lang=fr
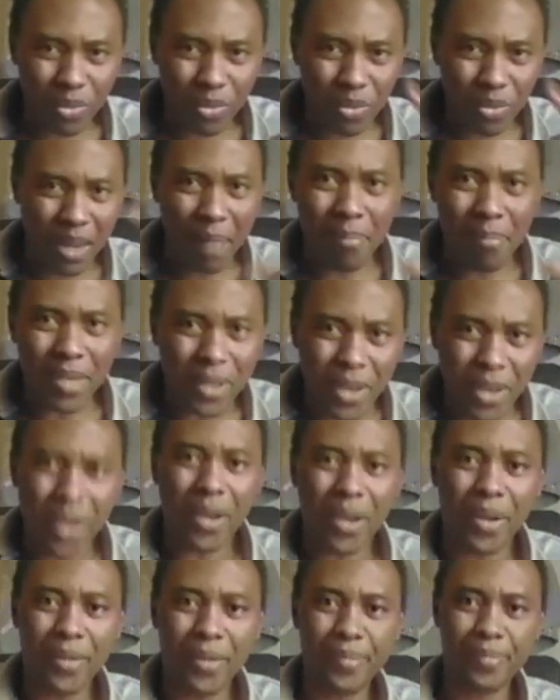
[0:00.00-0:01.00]
pour les
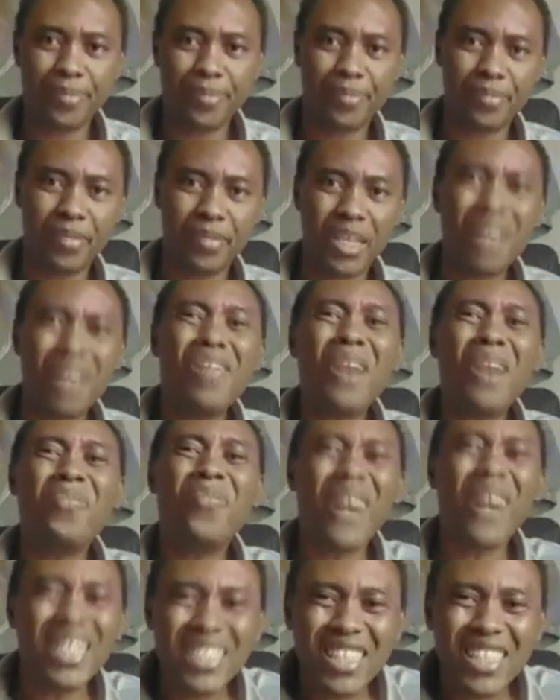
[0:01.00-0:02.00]
mineurs. Il va
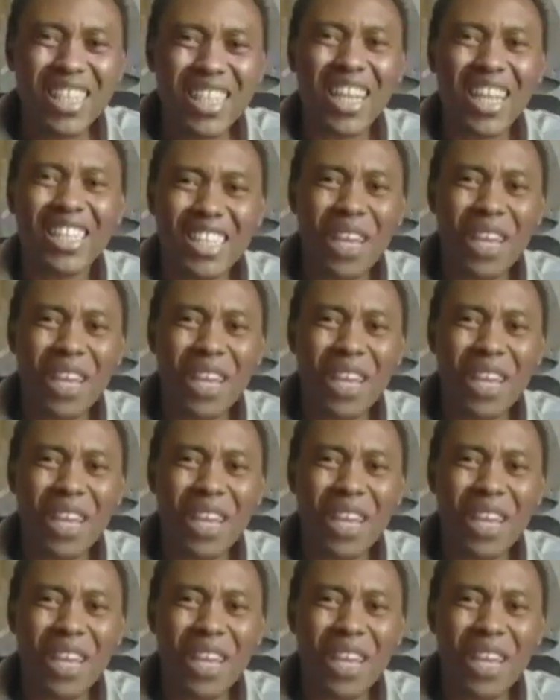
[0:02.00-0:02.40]
fatiguer